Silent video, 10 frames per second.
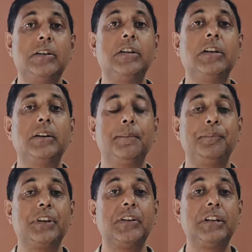टिकट
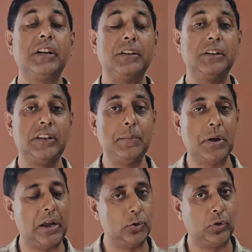टिकट नदीम
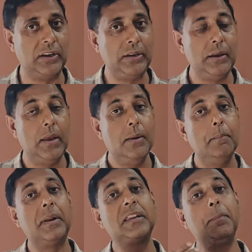खान को नहीं
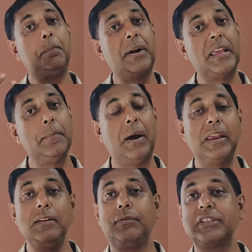बल्कि बड़े
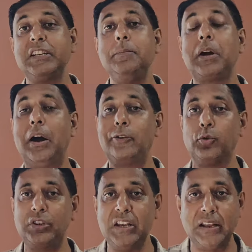भाई वसीम खान
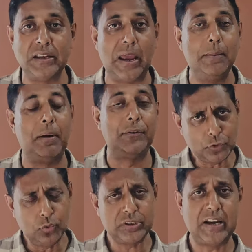को दिया जाए
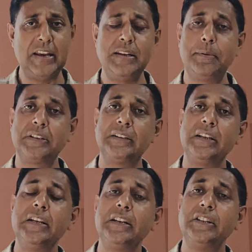बाबासूख जराए ये
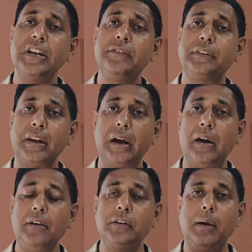बताते हैं कि ये इतला
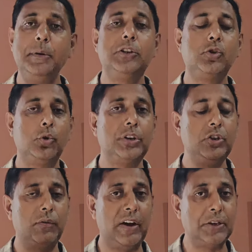हमीद चौधरी
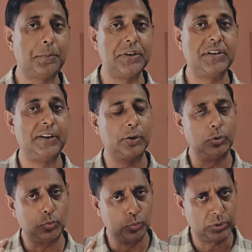जो वाइस प्रेसिडेंट
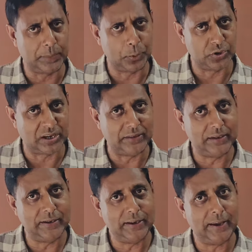उन तक पहुंचा दी
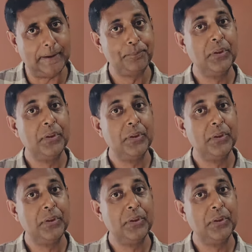गई है